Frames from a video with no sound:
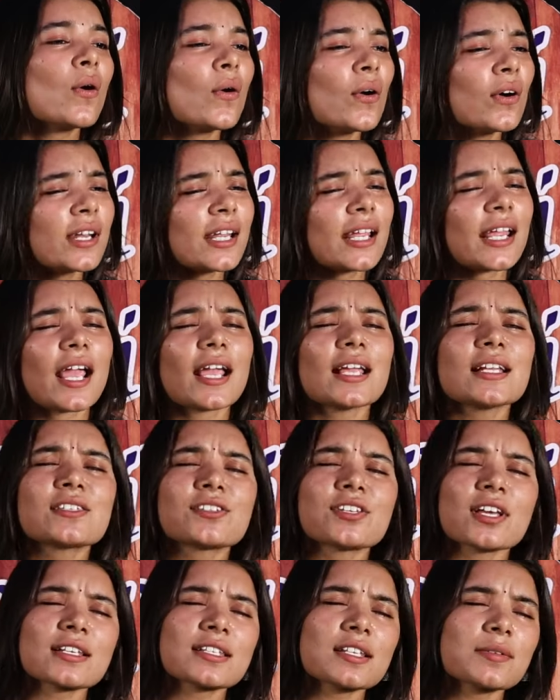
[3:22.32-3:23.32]
हो रही है
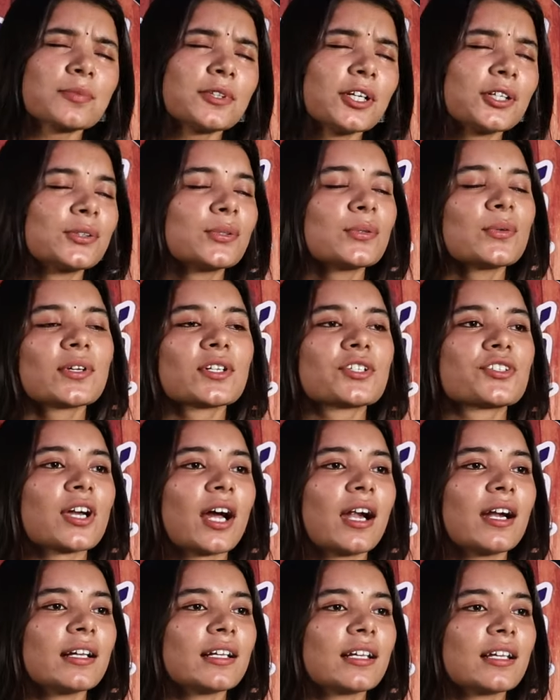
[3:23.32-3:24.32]
इच्छा सब ते दूर
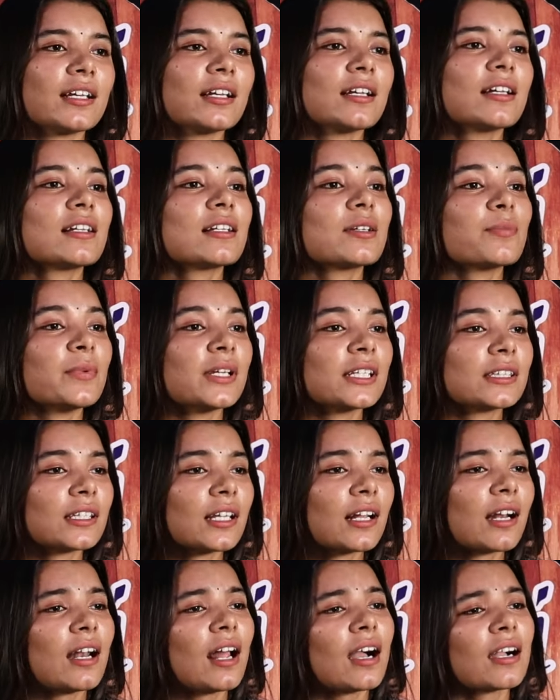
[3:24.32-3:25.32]
जान की
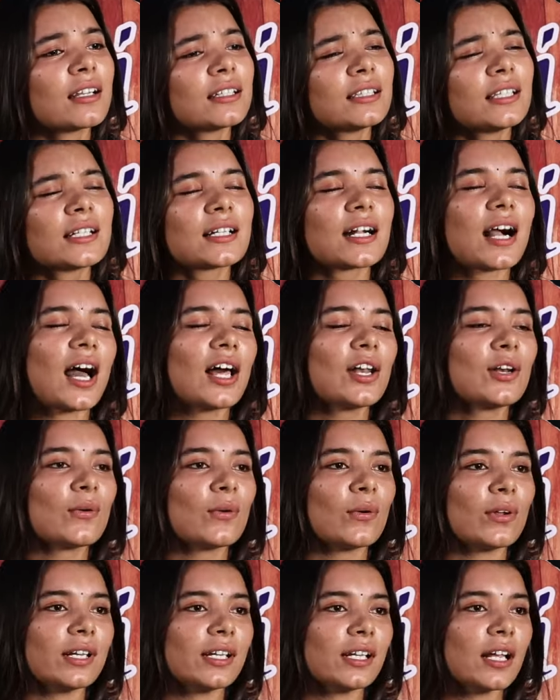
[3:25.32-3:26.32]
भीतर लागत काल
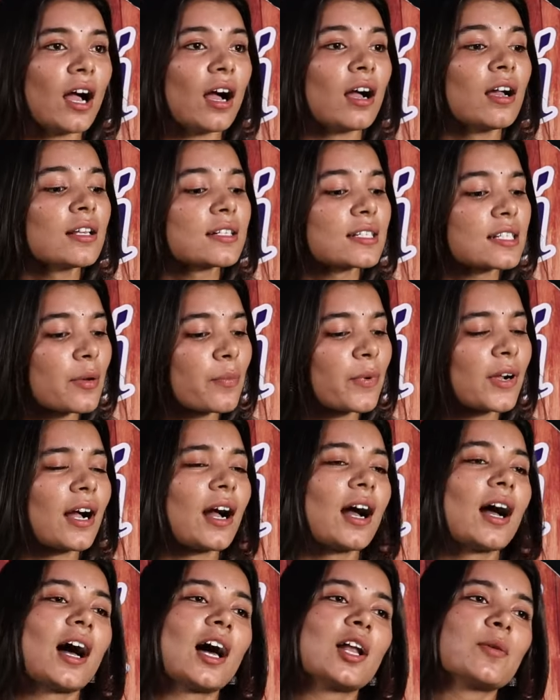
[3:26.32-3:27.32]
हो लिया
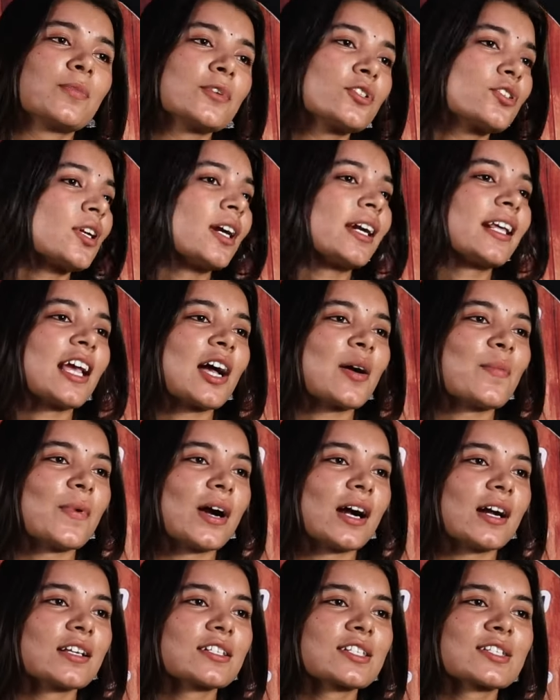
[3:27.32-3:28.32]
सबका हाल पुछणिया
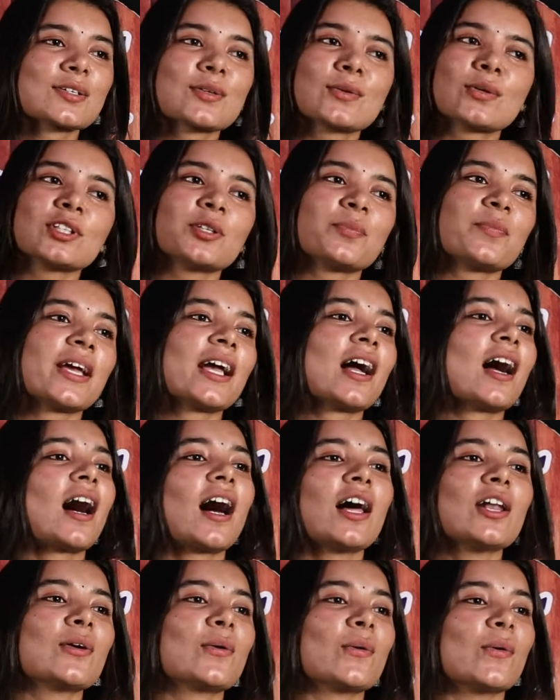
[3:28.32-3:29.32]
मानस खुद
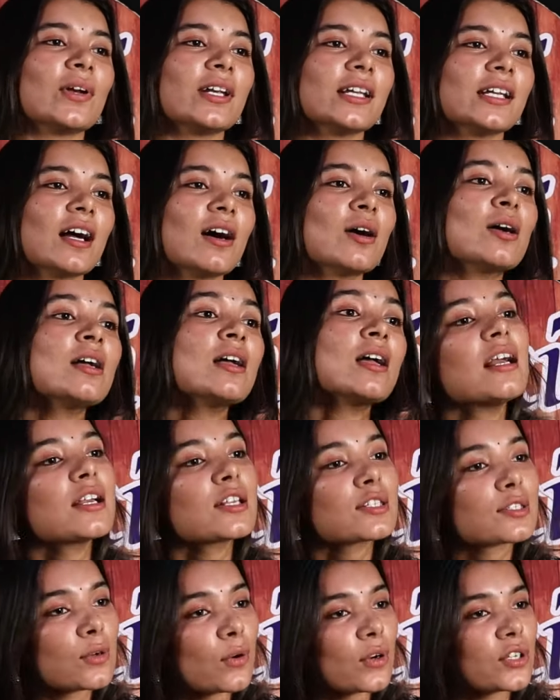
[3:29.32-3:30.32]
बेहाल हो लिया
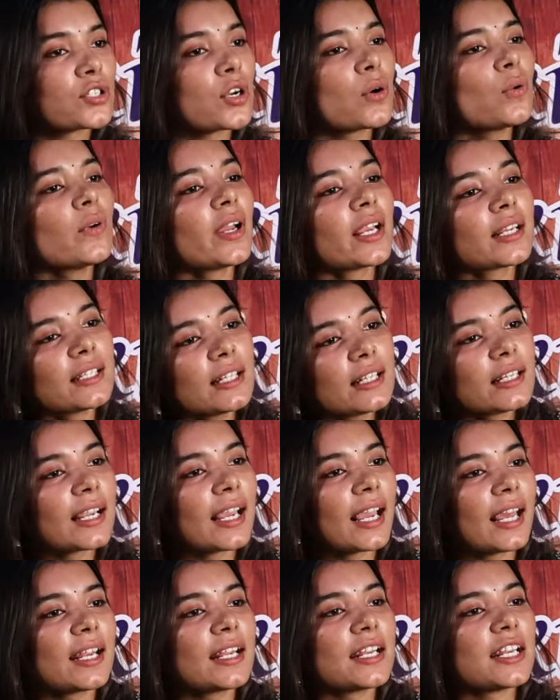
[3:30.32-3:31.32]
सो जाऊं एक दिन
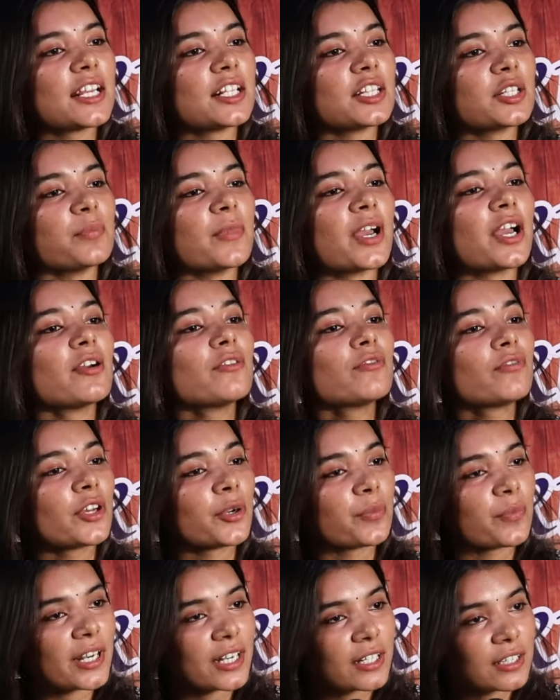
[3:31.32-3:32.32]
गहरी नींद में
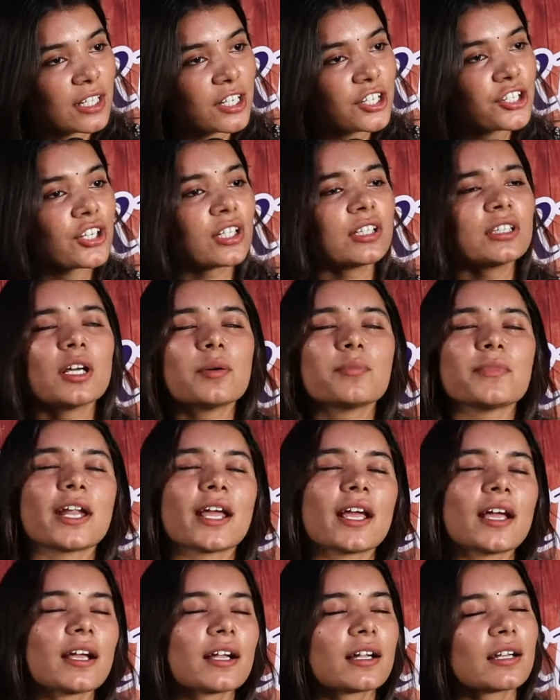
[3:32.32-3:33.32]
फिर मेरे दर्शन
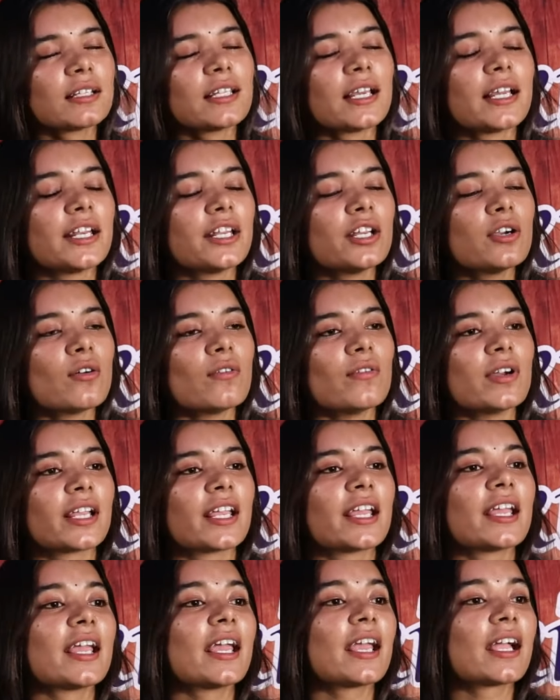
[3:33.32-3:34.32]
थमने कदे नहीं
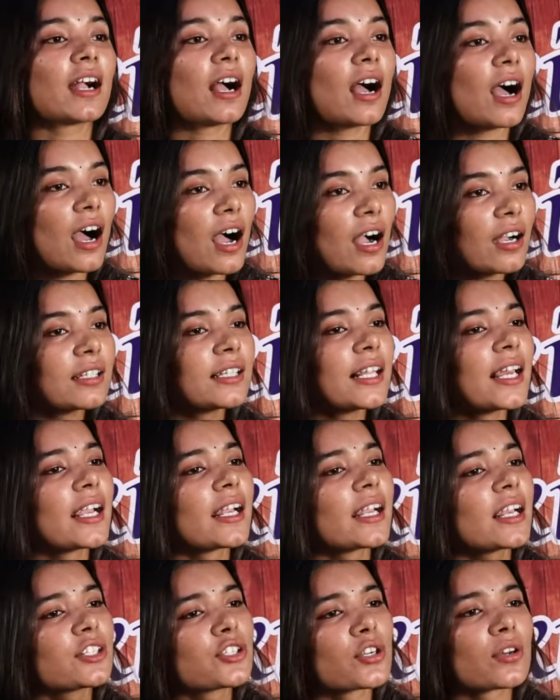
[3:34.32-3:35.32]
होवेंगे एक आंख
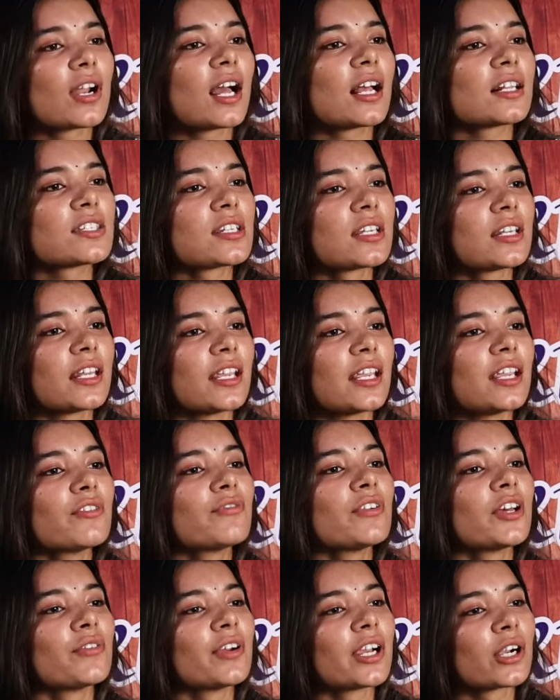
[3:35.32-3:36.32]
देख के जो राजी नहीं
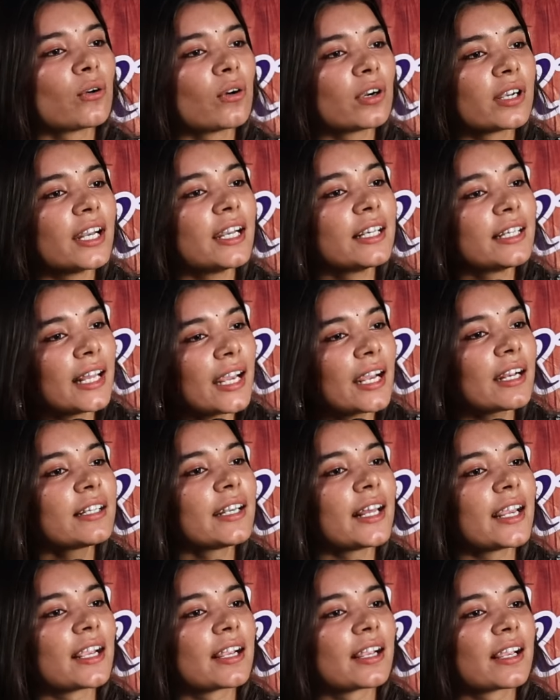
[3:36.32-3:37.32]
फिर वे गोडे टेक
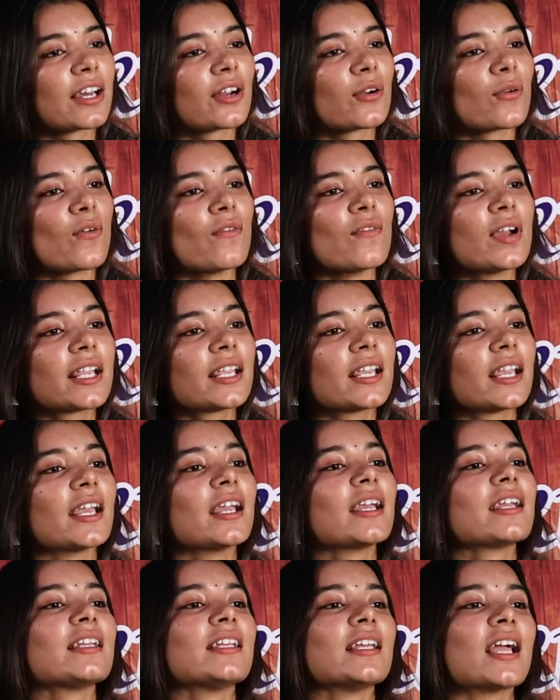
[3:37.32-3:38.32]
टेक के
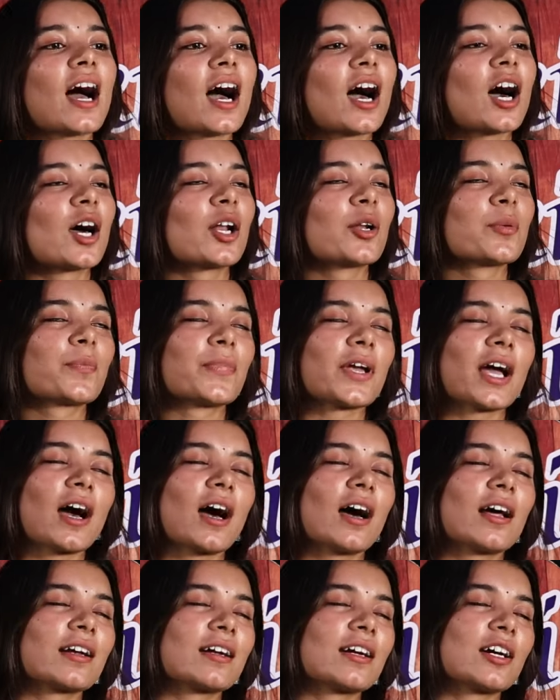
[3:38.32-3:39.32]
रोवेंगे यार
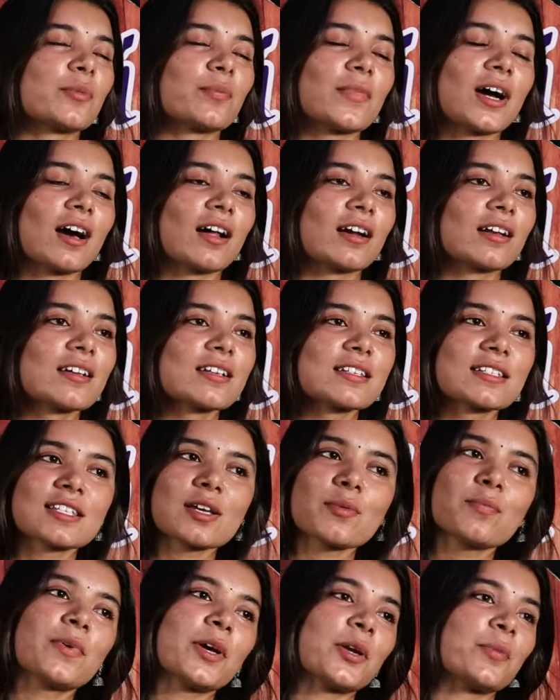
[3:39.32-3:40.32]
प्यार घर बार
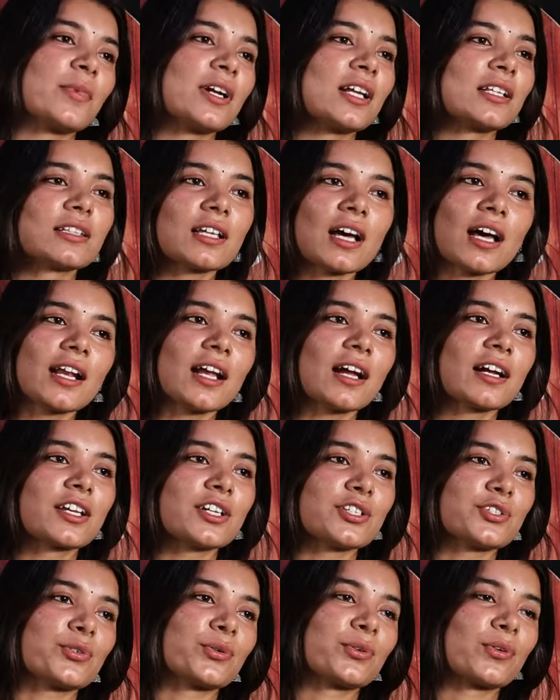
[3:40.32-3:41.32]
सब फिर मने तारिया
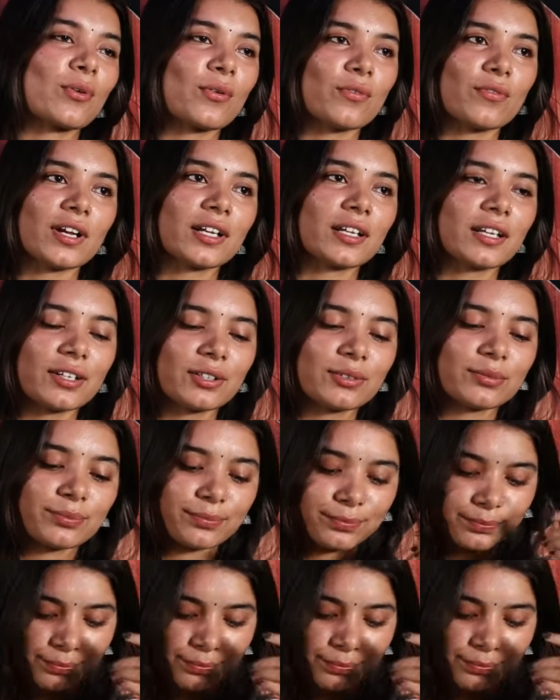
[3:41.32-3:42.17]
की जुट होवेंगे